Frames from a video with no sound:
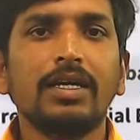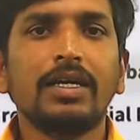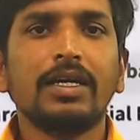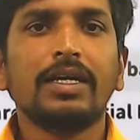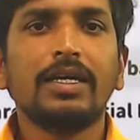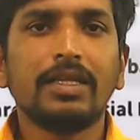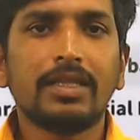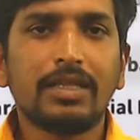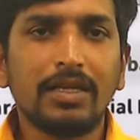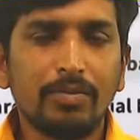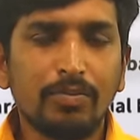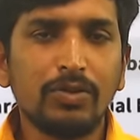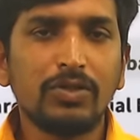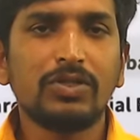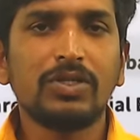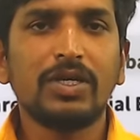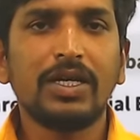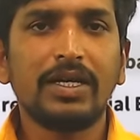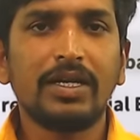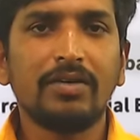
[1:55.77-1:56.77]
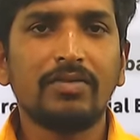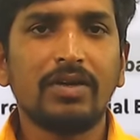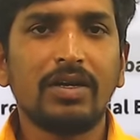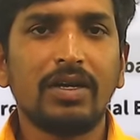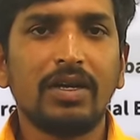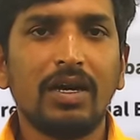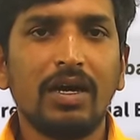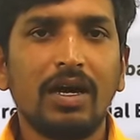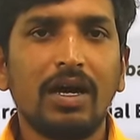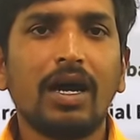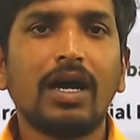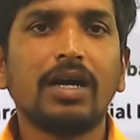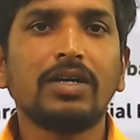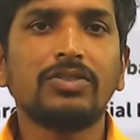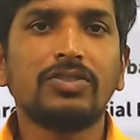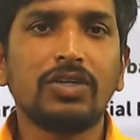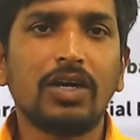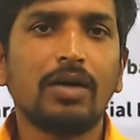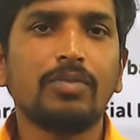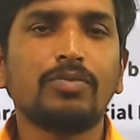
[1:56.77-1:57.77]
ఈ తప్పులు చేయడం వల్ల ఆ
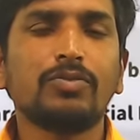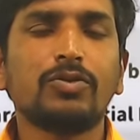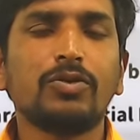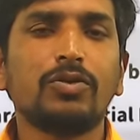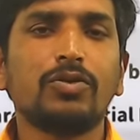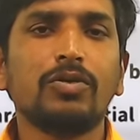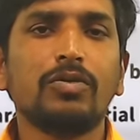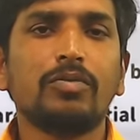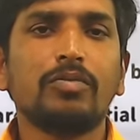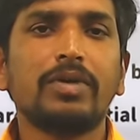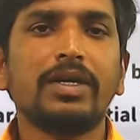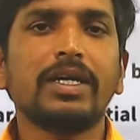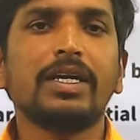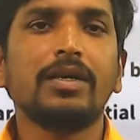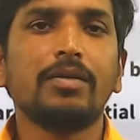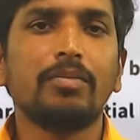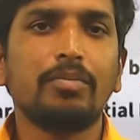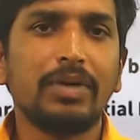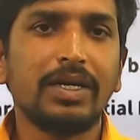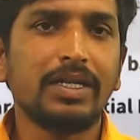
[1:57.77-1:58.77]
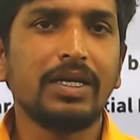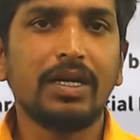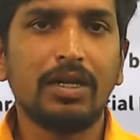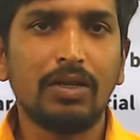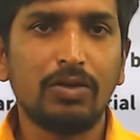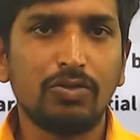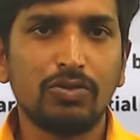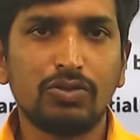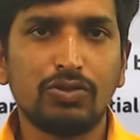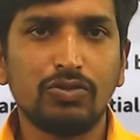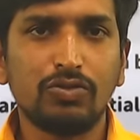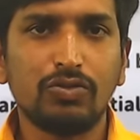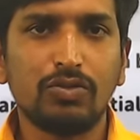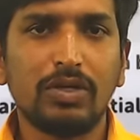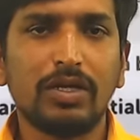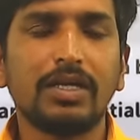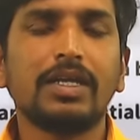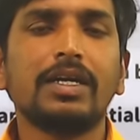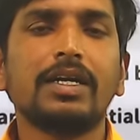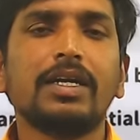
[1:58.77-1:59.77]
జాబ్తో మనకి ఇబ్బంది కలగవచ్చు
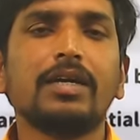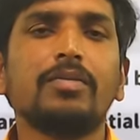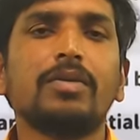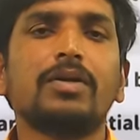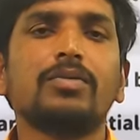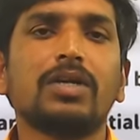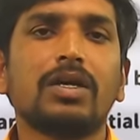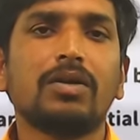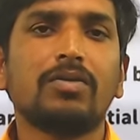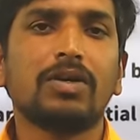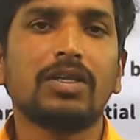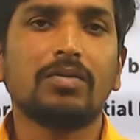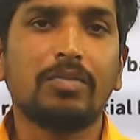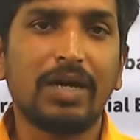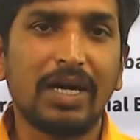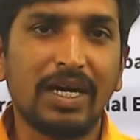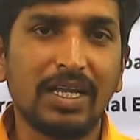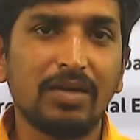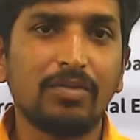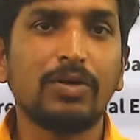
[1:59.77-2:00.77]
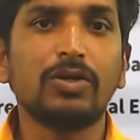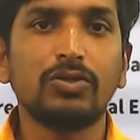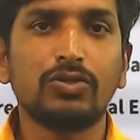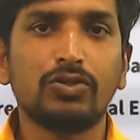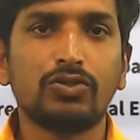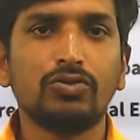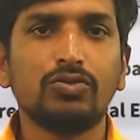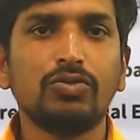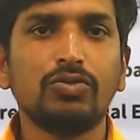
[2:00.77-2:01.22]
లేదంటే మనం తర్వాత బాధపడవచ్చు